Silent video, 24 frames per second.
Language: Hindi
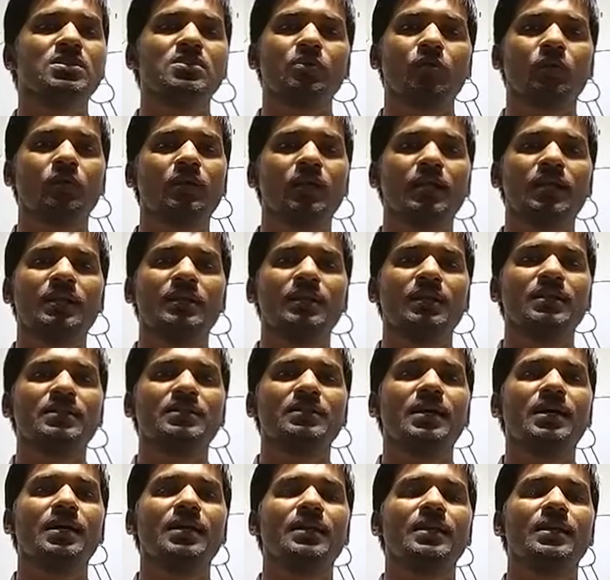स्टोर नहीं
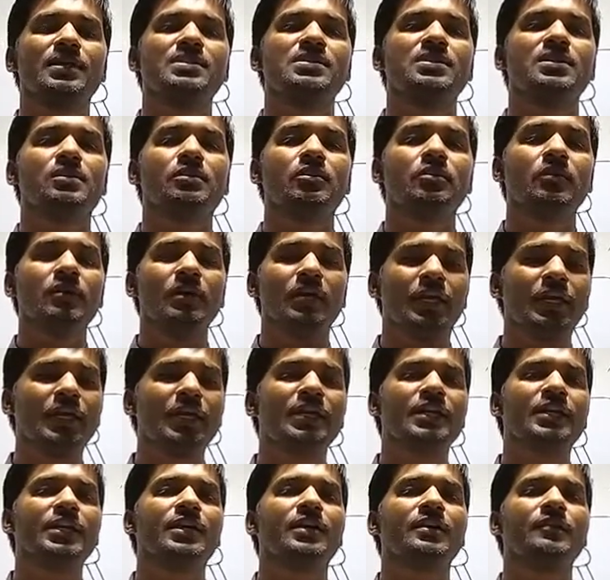करता है एनर्जी को
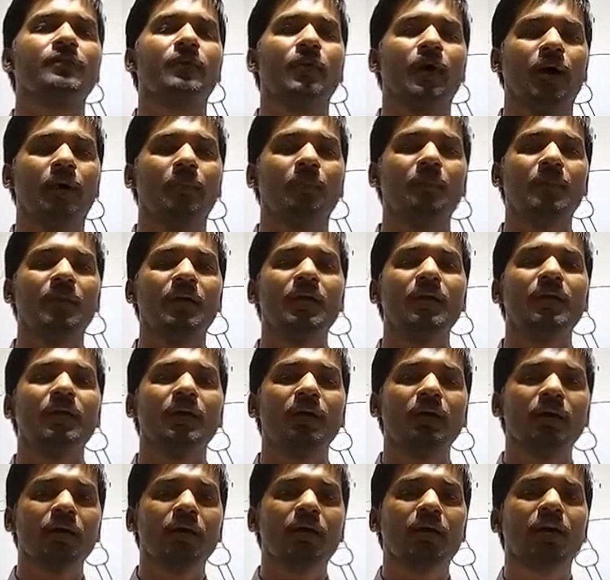हीट के फॉर्म में
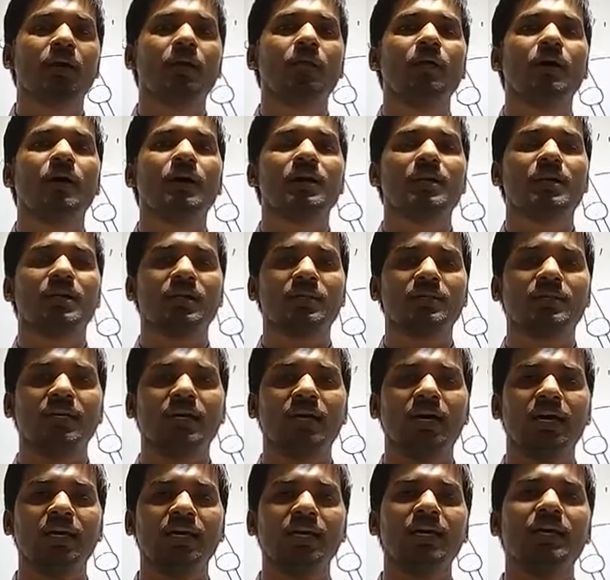कन्वर्ट
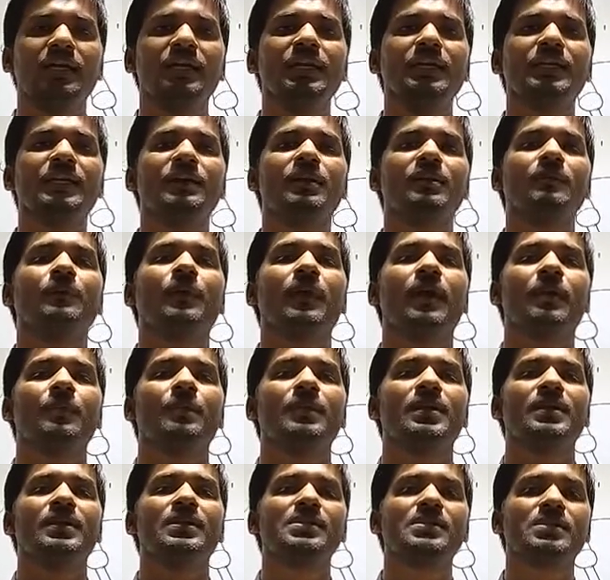करता है या हीट के फॉर्म
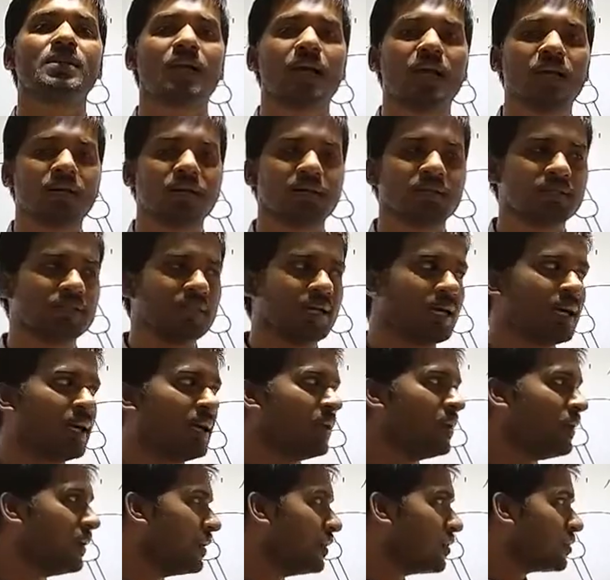में डिस्ट्रॉय करता है
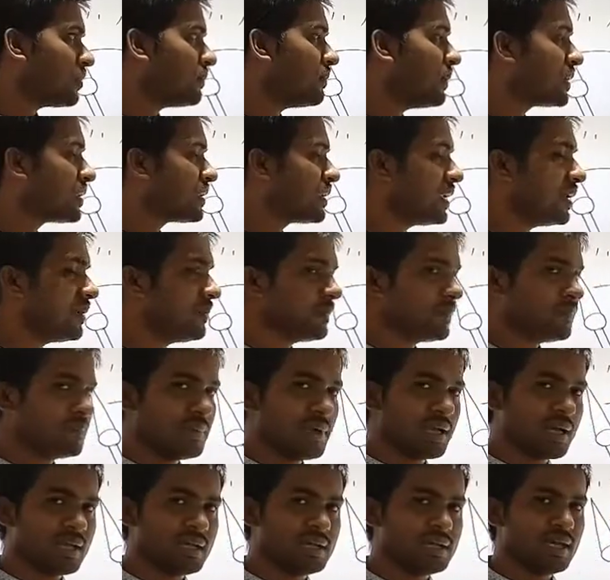तो मतलब
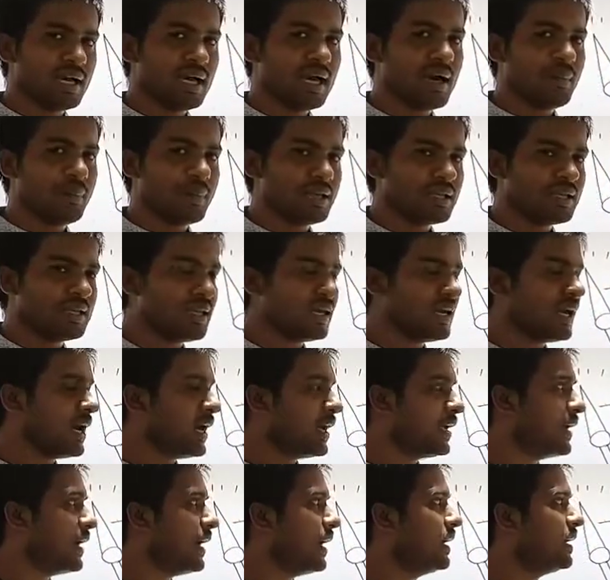मेरा यहाँ पर ये
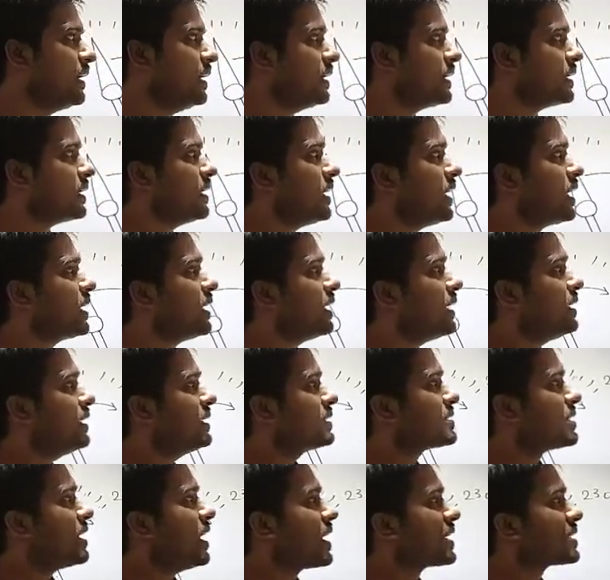आया कि अगर
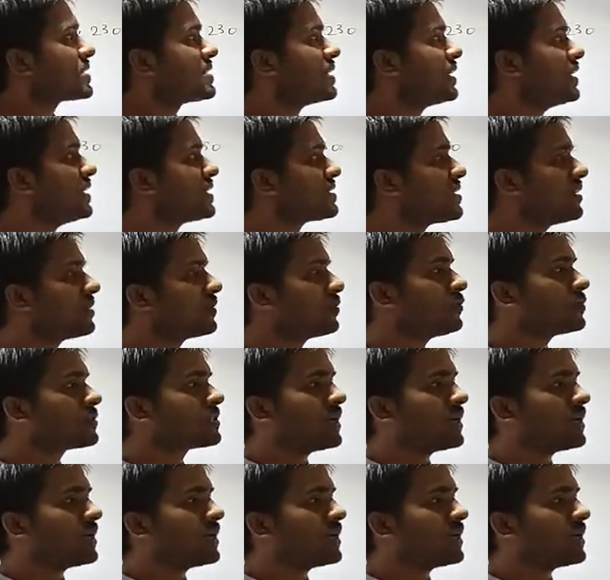इस ऑक्सीलेशन को